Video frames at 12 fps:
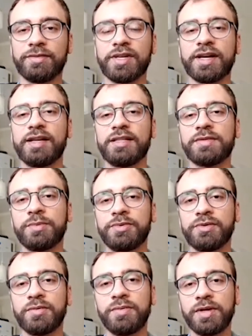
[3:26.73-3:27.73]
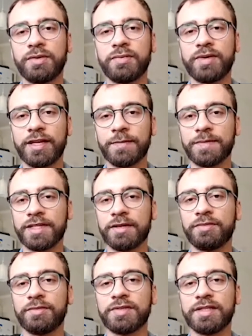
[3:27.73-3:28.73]
já que eles podiam ir com equipes
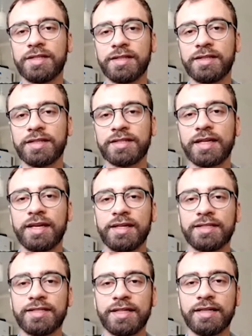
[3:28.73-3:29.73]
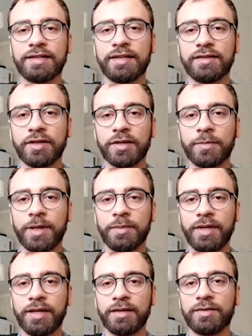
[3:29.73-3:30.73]
reduzidas e sem tanto
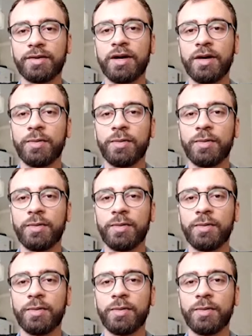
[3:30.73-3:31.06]
equipamento,